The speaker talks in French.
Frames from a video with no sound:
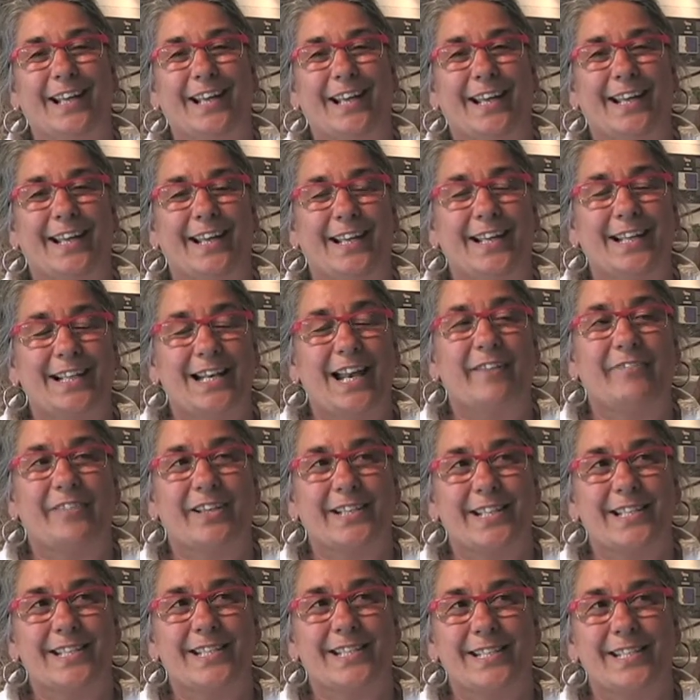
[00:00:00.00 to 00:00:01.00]
et il
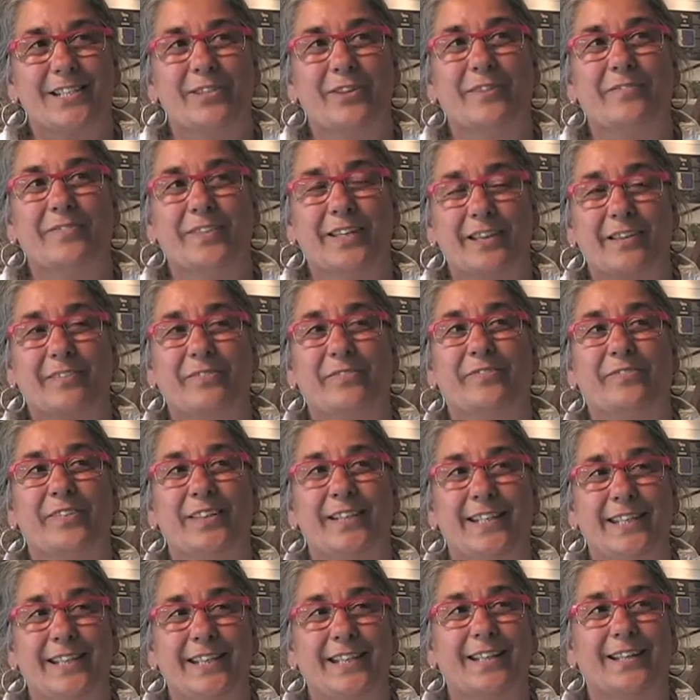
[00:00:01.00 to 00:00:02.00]
avait décidé de venir
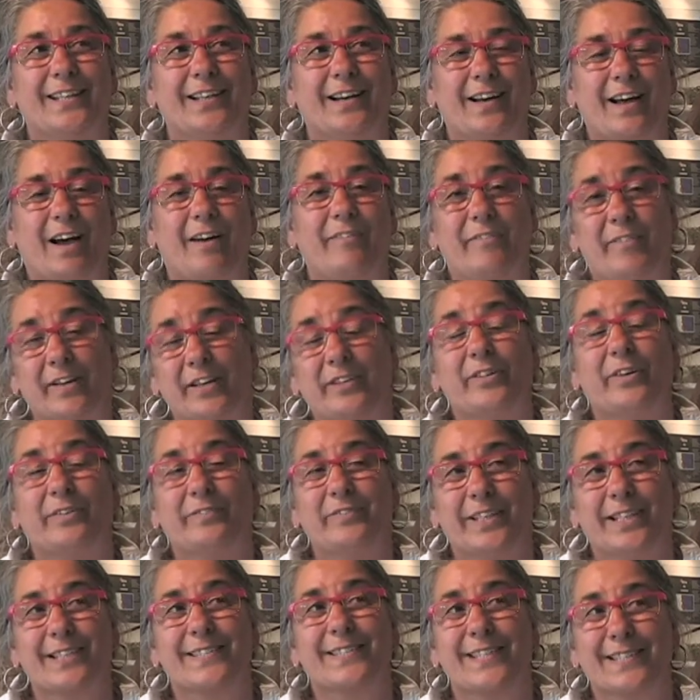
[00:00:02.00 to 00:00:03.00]
finir, en fait, de
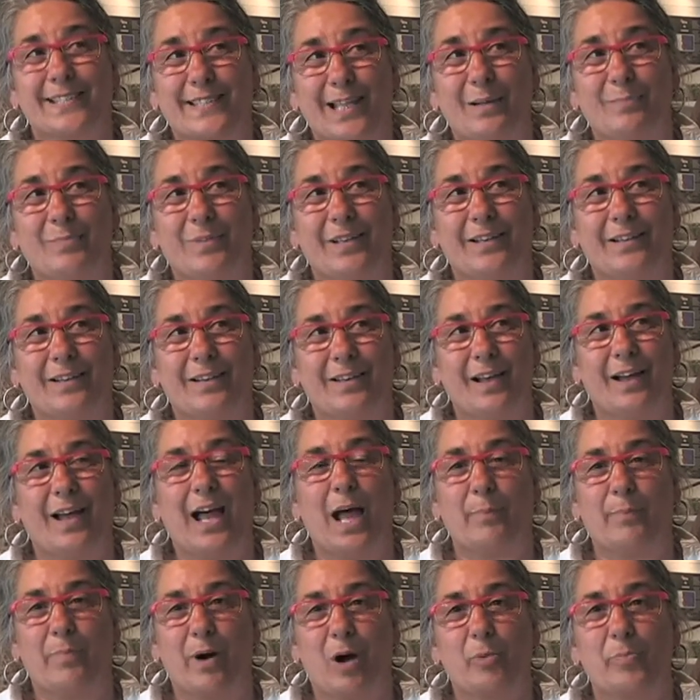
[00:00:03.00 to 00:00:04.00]
venir
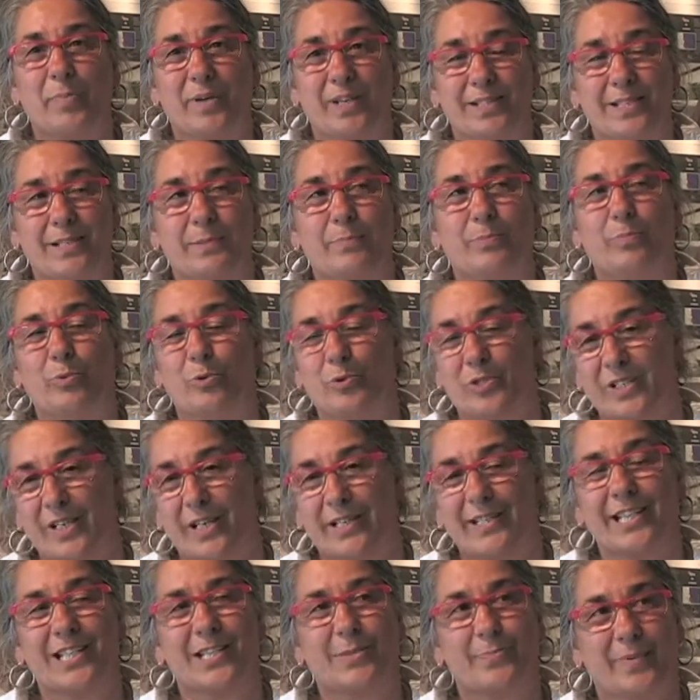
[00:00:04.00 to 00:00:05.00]
s'établir à Port-au-Percy pour
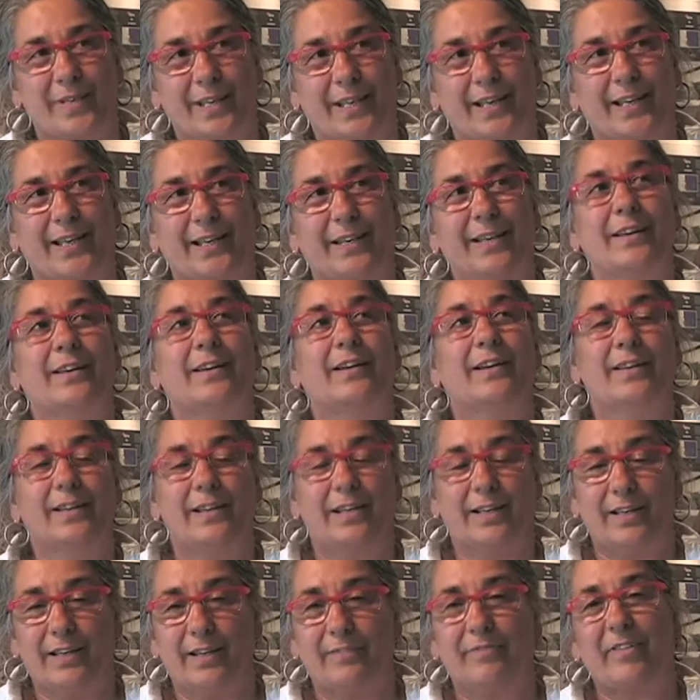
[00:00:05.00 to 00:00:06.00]
s'en inspirer
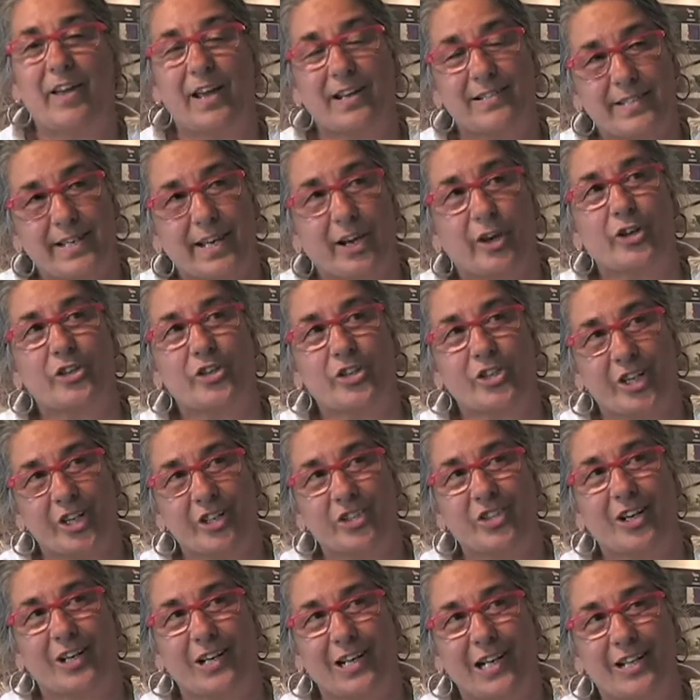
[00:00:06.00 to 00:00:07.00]
et faire ses
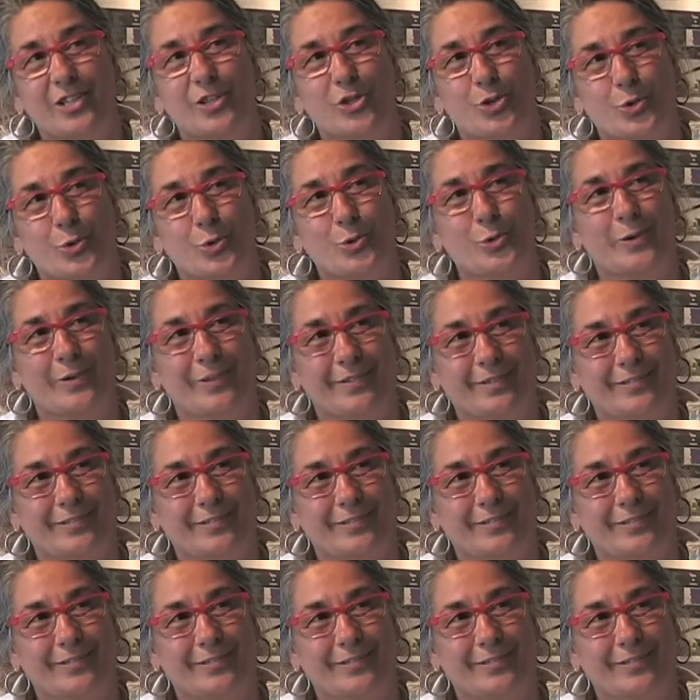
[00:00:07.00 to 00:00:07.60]
recherches en glaçure.